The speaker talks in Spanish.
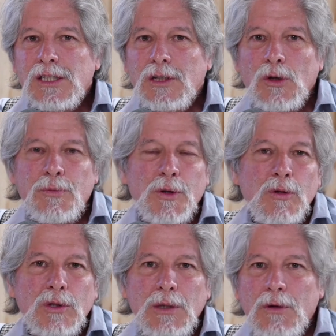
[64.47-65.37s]
sector
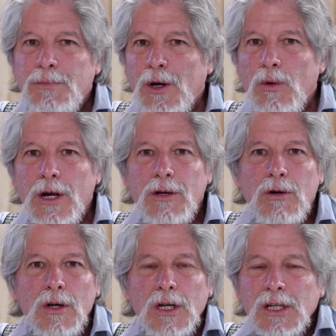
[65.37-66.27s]
productivo pecuario,
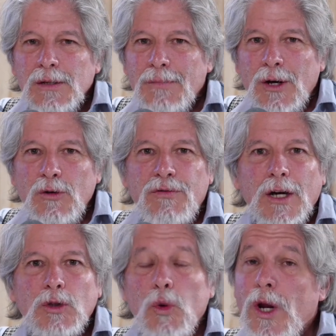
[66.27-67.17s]

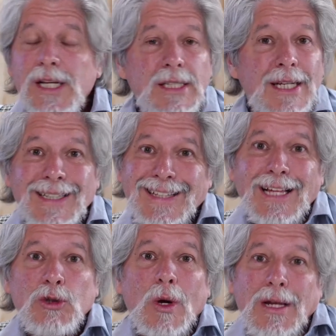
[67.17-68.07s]
manufacturas,
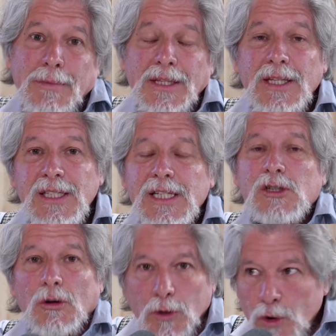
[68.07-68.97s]
tanto alimenticias
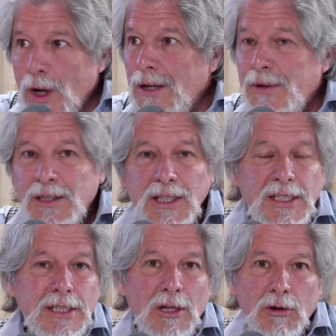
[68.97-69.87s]
como no
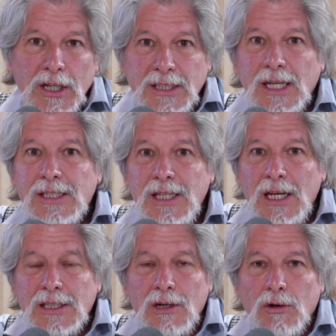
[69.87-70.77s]
alimenticias, en lo que es
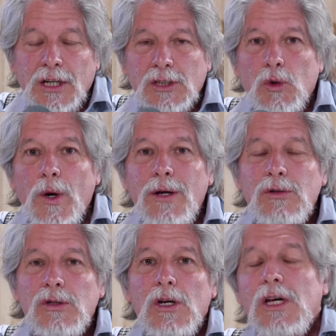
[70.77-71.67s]
textiles, en lo que es
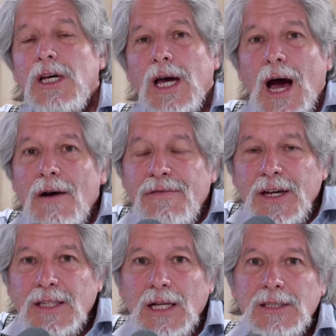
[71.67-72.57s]
cueros,
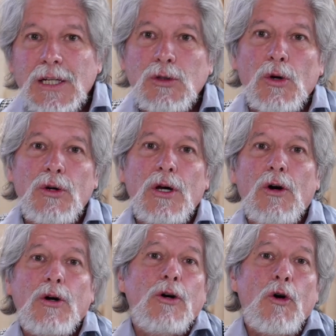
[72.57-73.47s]
afecta al sector
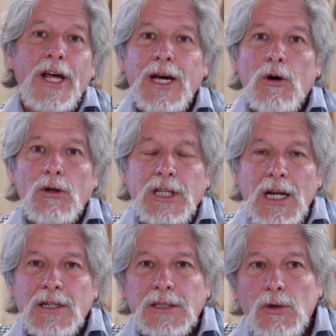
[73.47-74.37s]
eh, oreca,
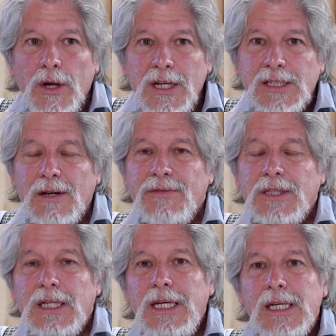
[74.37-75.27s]
hoteles, restaurantes,
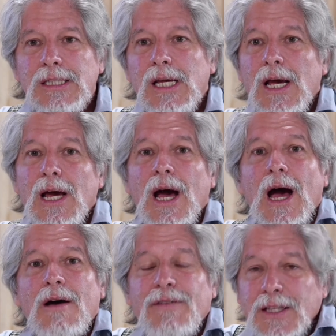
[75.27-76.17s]
cafeterías,
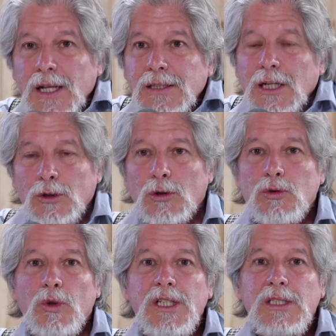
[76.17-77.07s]
afecta al sector
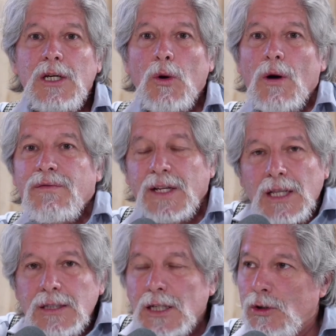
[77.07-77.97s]
turístico,
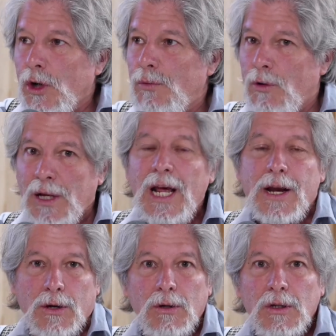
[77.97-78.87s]
afecta al sector inmobiliario.